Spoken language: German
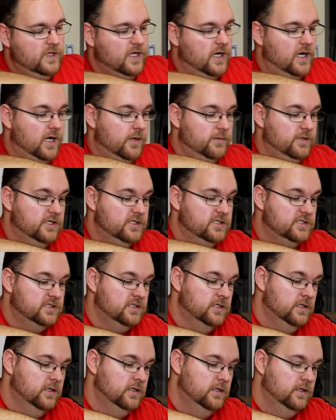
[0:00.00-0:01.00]
Aber das
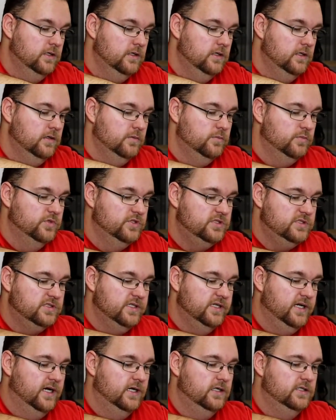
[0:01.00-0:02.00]

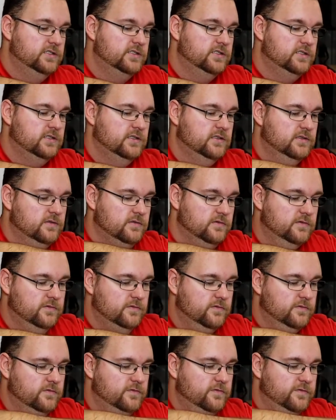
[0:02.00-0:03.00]
müsste ja alles
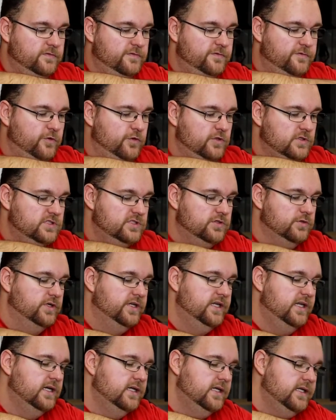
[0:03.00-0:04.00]

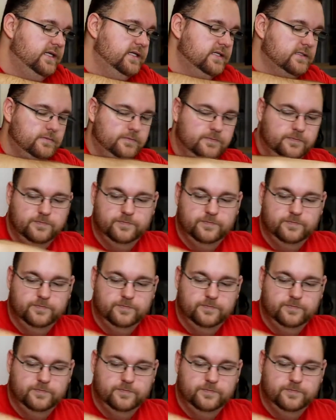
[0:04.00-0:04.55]
funktionieren hier.